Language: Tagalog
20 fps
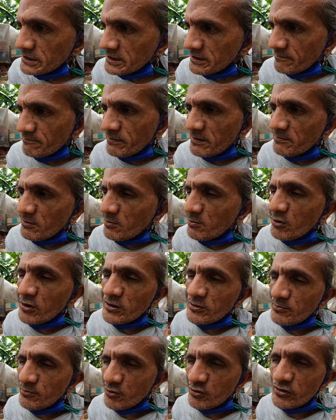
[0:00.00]
ng
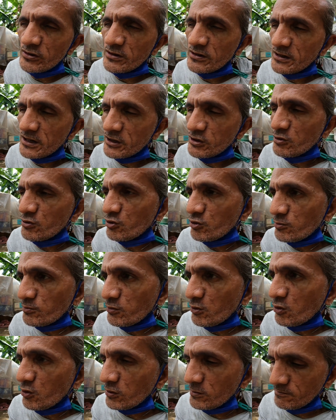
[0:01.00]
pamumuhay po ng ano
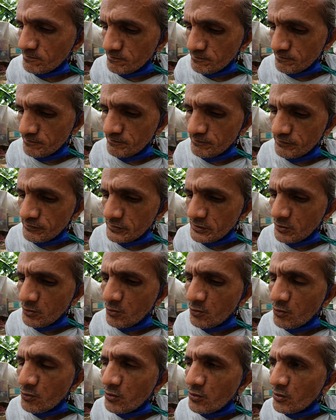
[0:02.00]
ko po
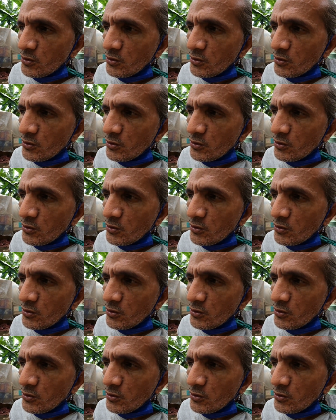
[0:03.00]
mm.